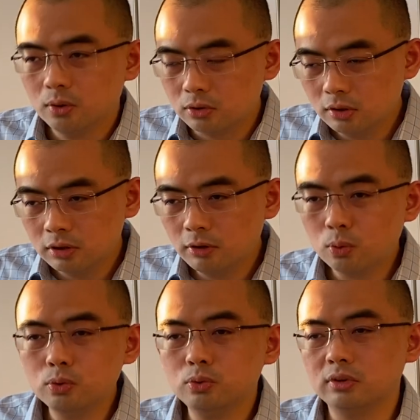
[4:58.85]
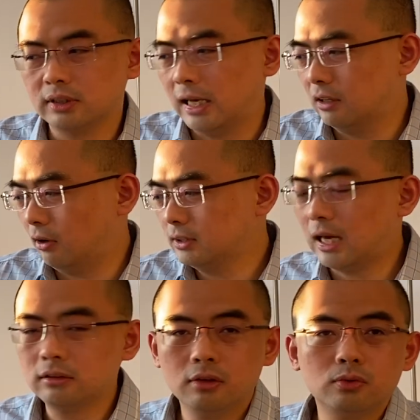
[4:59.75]
我觉得因为顾俊呢，他也玩
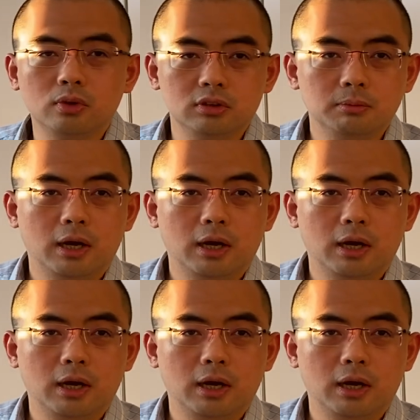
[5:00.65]
佳能、索尼